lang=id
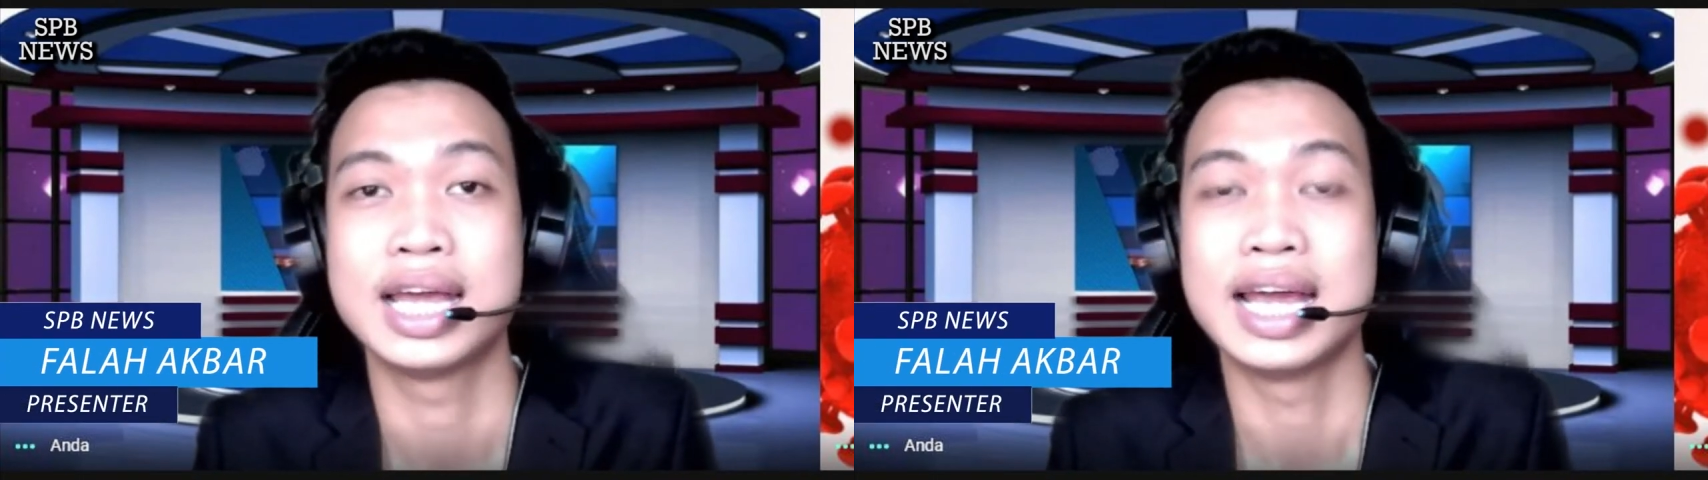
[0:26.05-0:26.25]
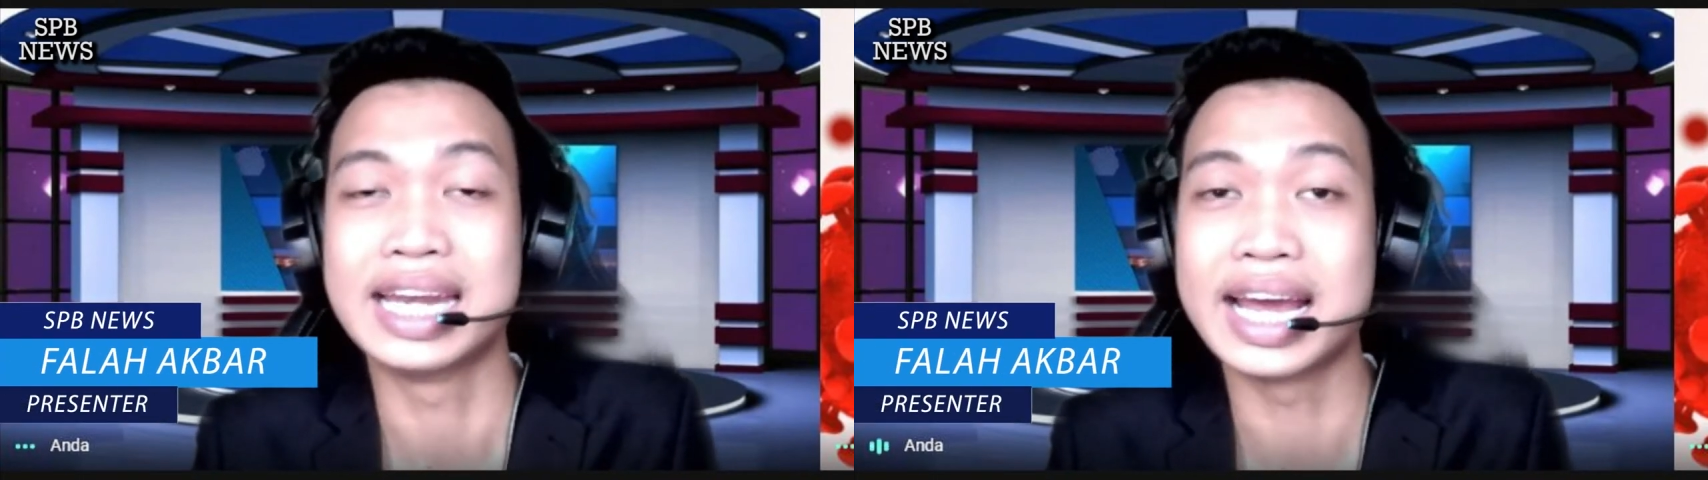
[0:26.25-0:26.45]

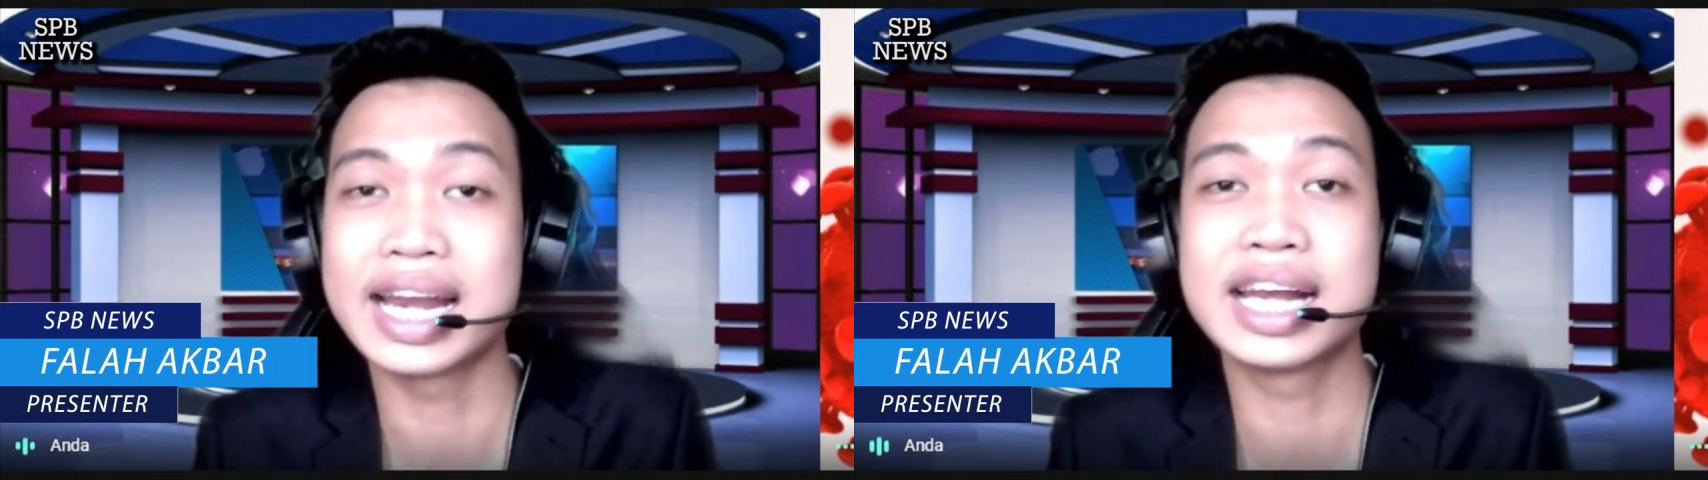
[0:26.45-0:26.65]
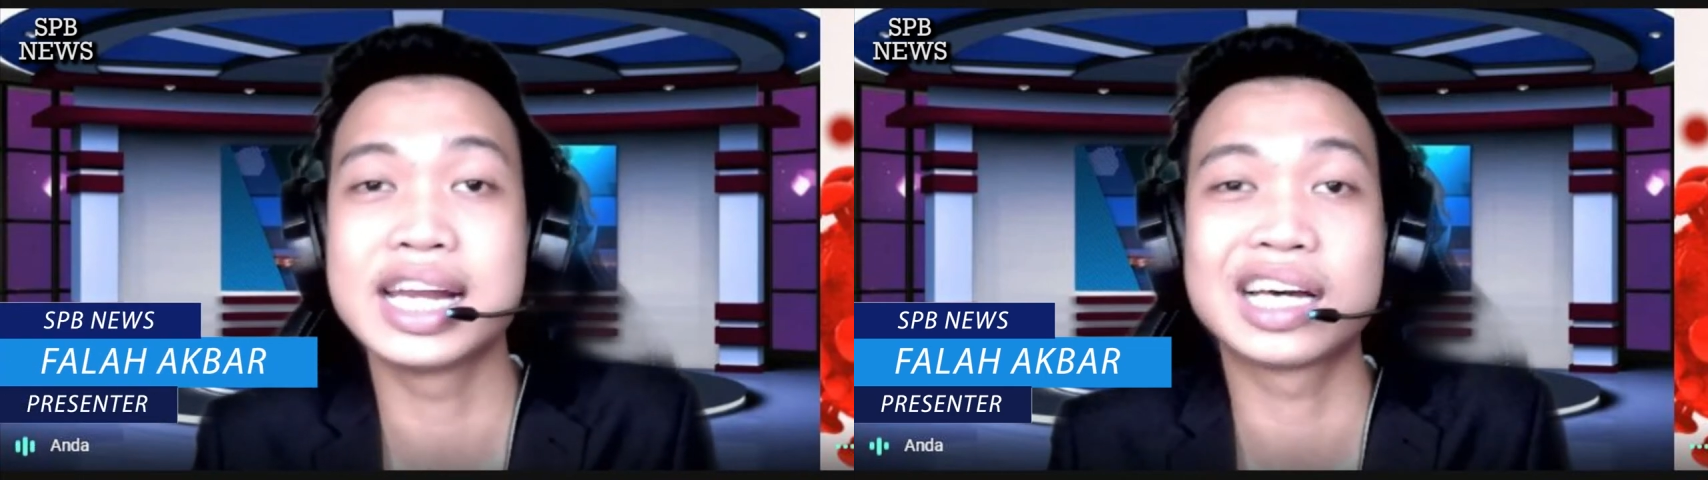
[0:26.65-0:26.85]
dan
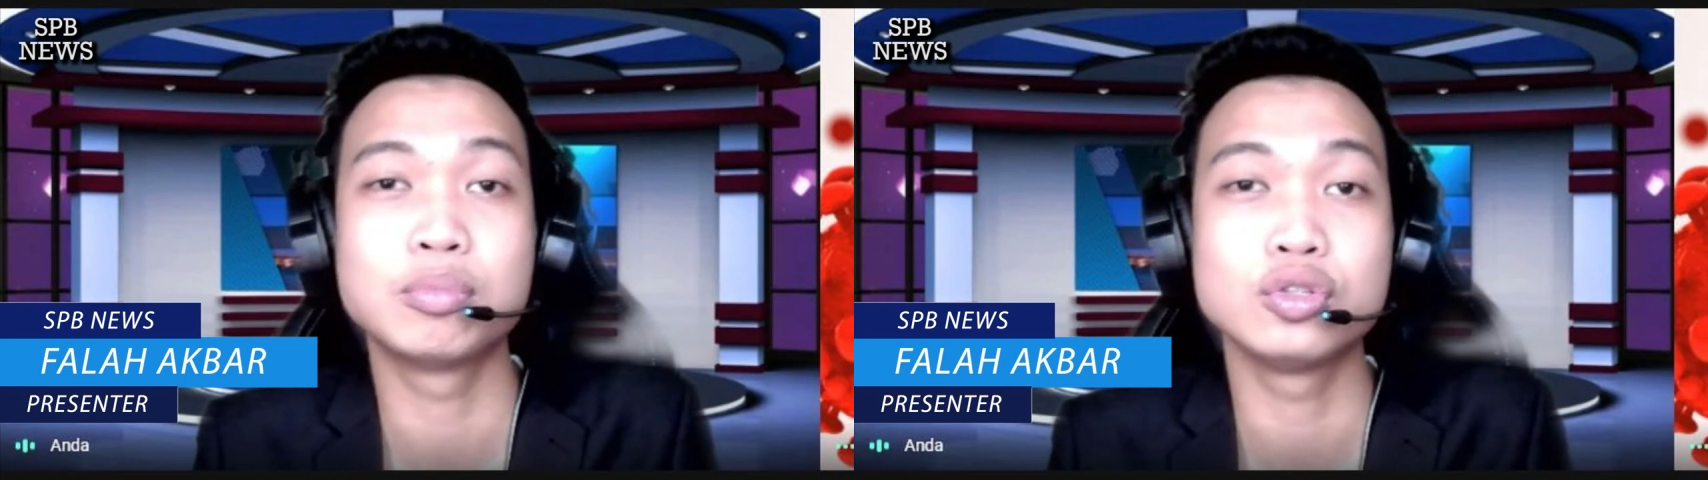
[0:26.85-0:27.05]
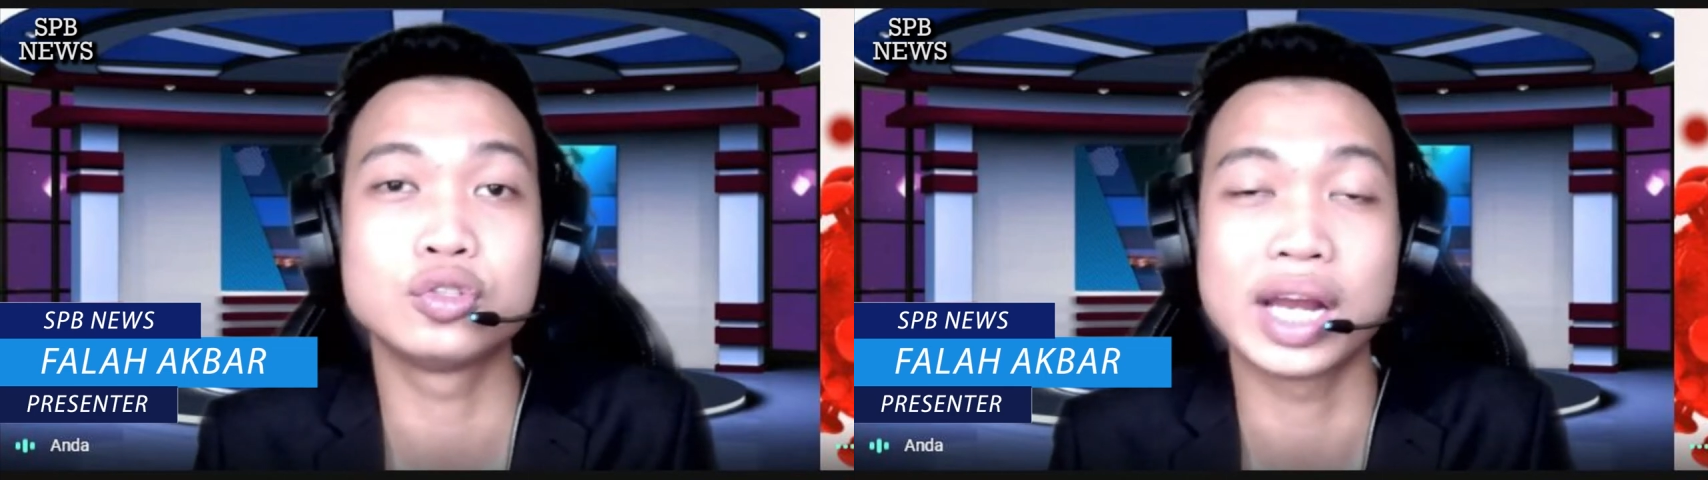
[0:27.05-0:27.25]
ada
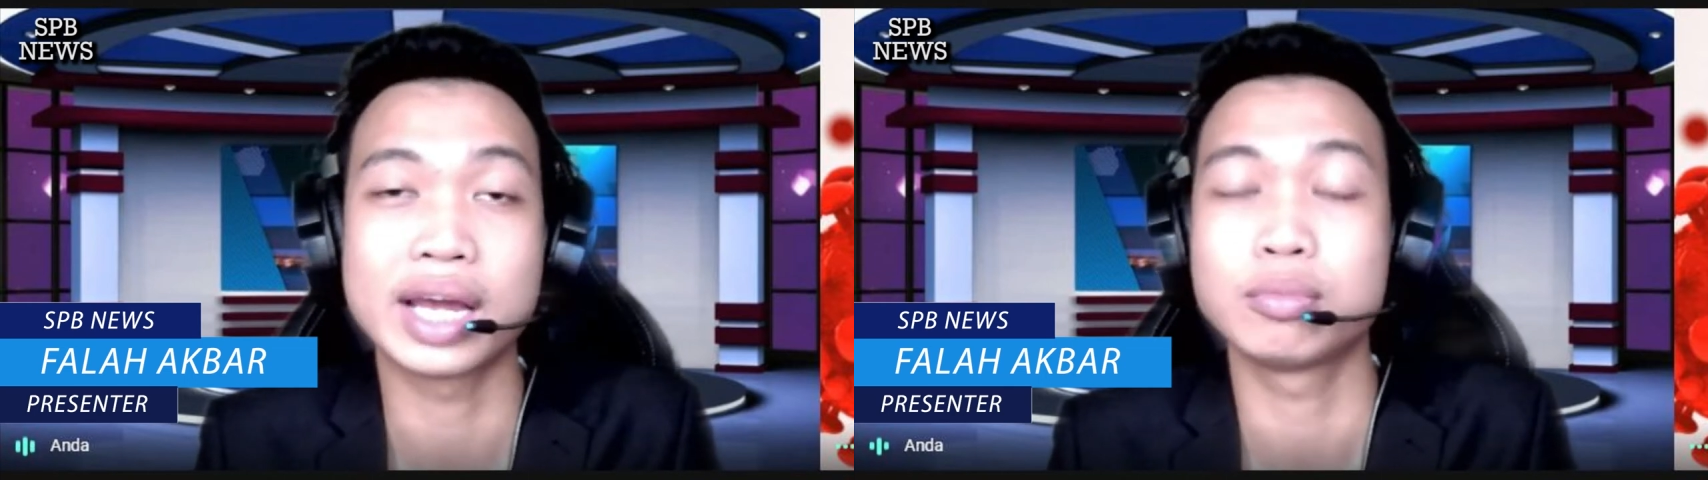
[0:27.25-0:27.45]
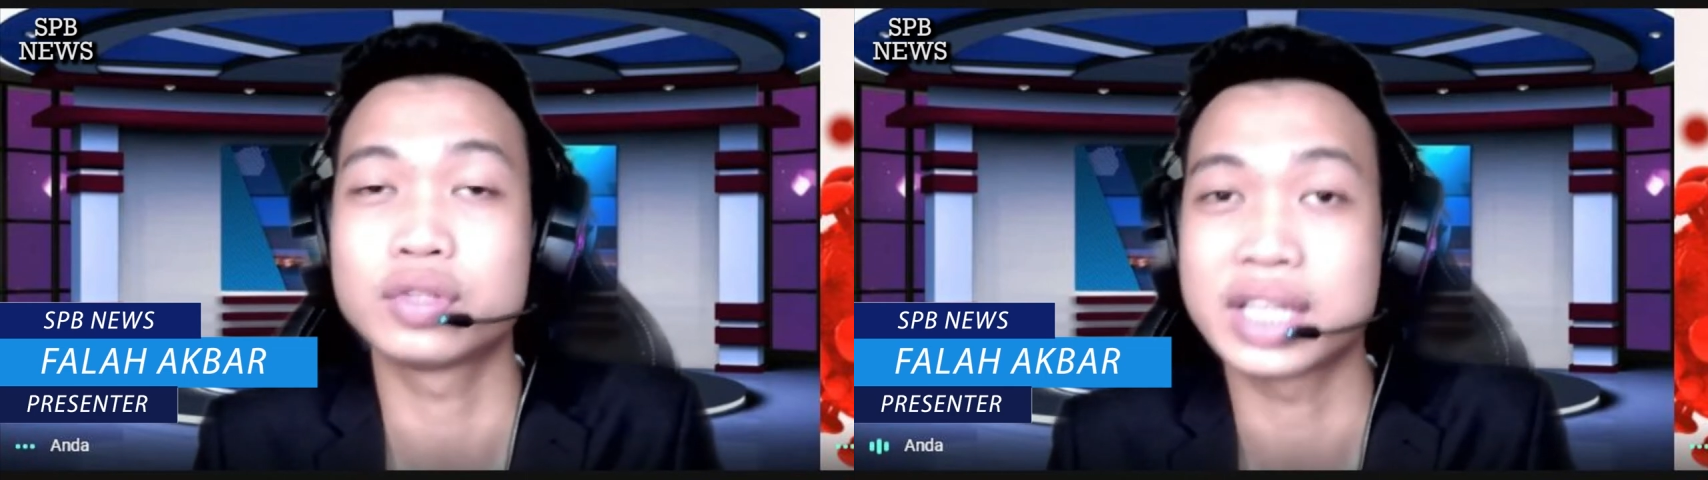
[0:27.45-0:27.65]
kemunculan
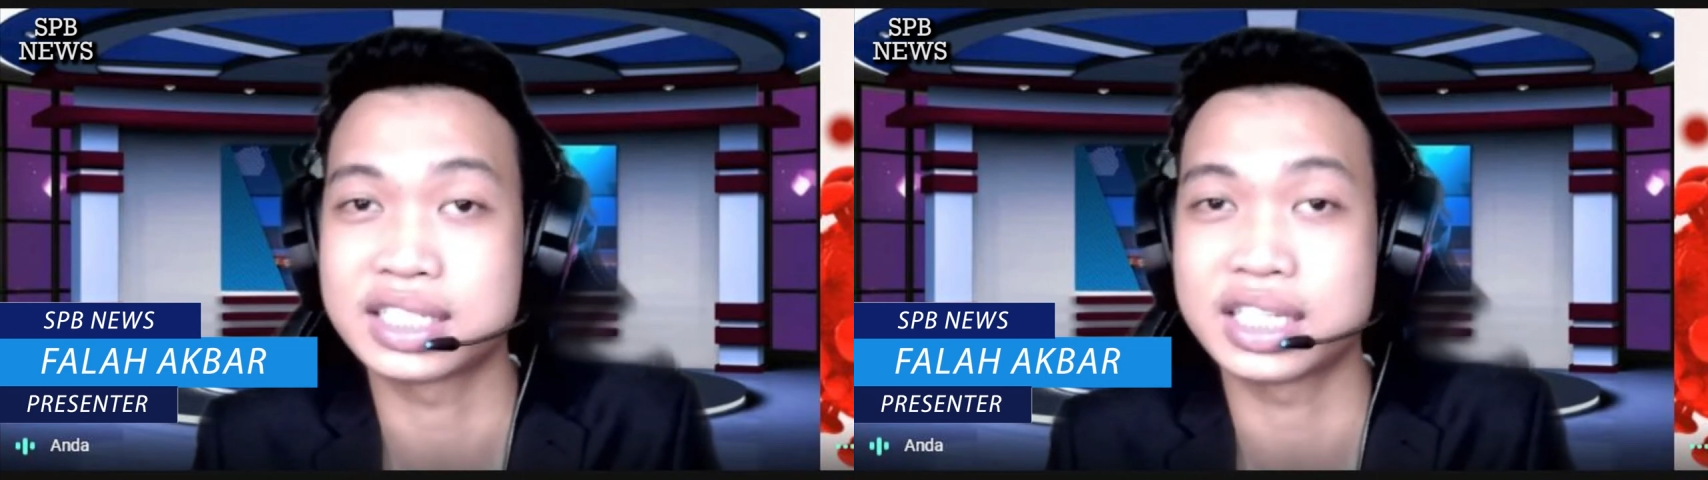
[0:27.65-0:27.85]
mutasi